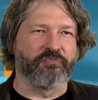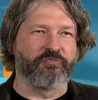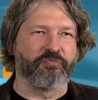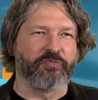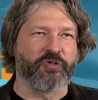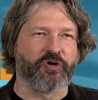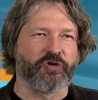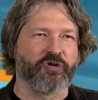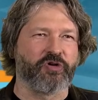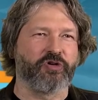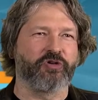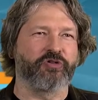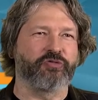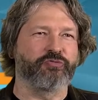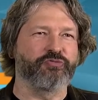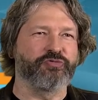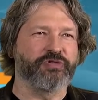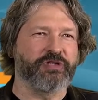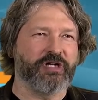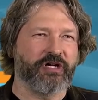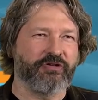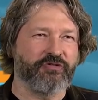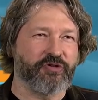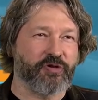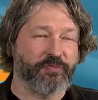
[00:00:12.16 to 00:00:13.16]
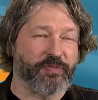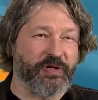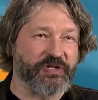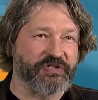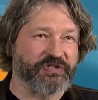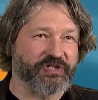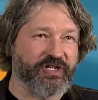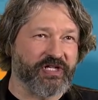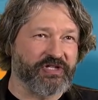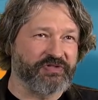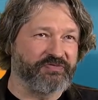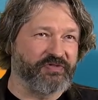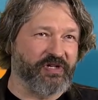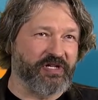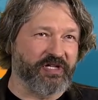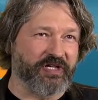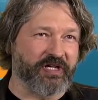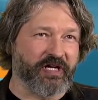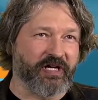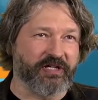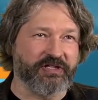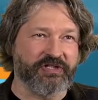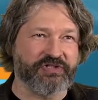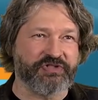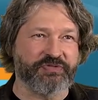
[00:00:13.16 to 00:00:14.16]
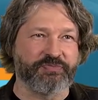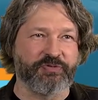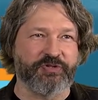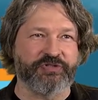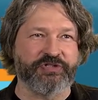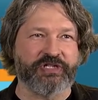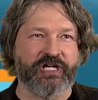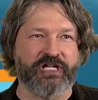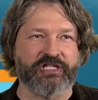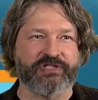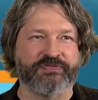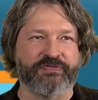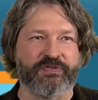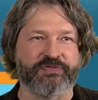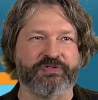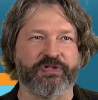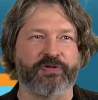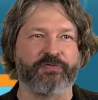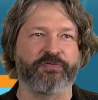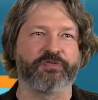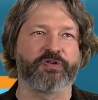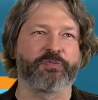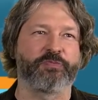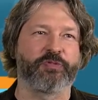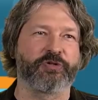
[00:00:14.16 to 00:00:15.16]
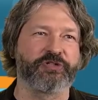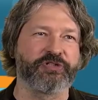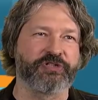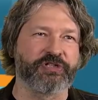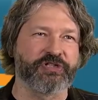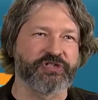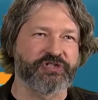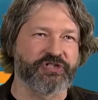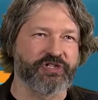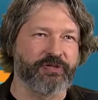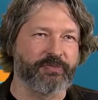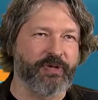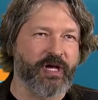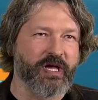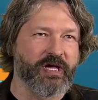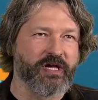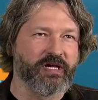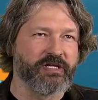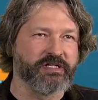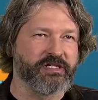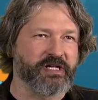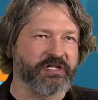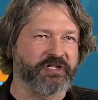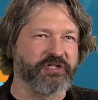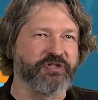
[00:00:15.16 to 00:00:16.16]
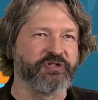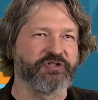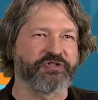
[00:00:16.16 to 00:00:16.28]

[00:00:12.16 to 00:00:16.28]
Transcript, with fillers: bo Unia Europejska jest wielka, jest mocarstwem zarówno politycznym, jak i